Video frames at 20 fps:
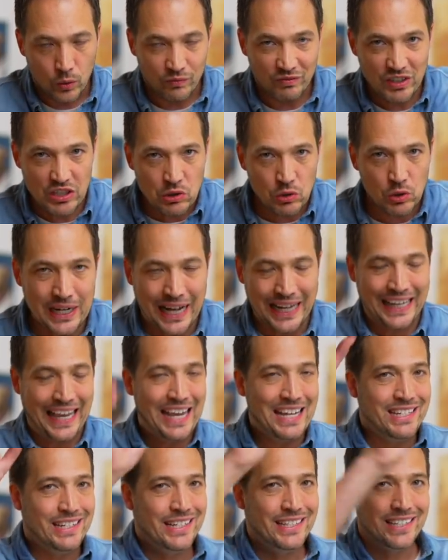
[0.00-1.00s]
ビが
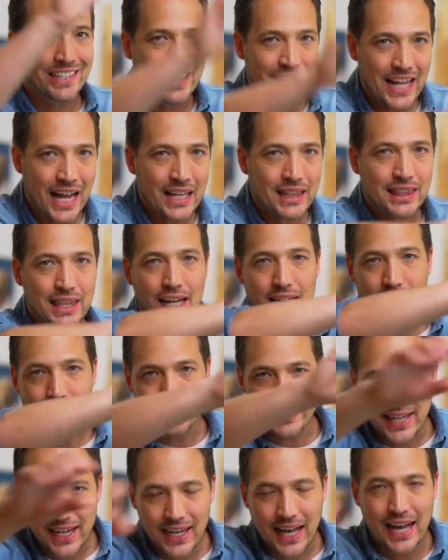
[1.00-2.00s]
現実になっている
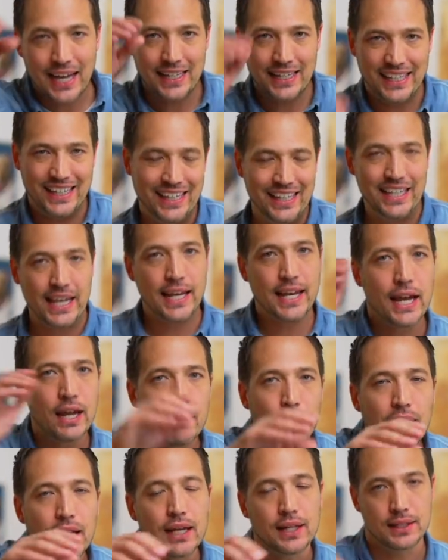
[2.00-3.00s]
世界に行けない
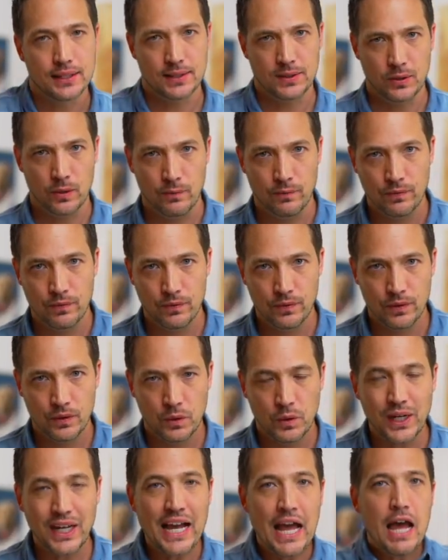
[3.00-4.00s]
わけなんですよ。
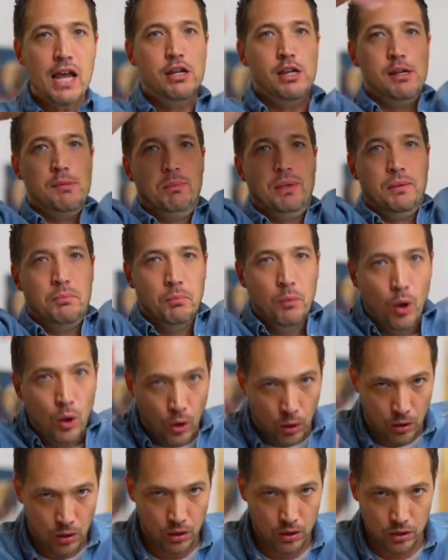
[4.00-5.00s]
これがある意味
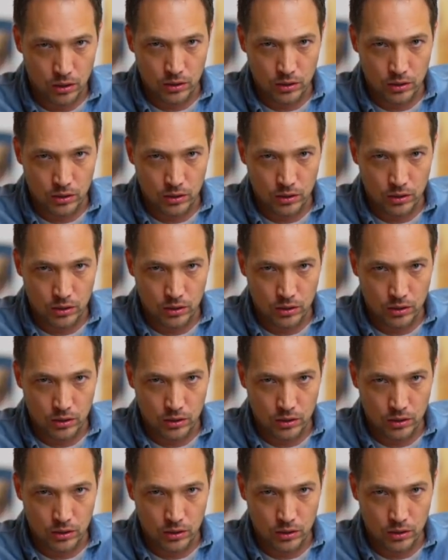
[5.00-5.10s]
門。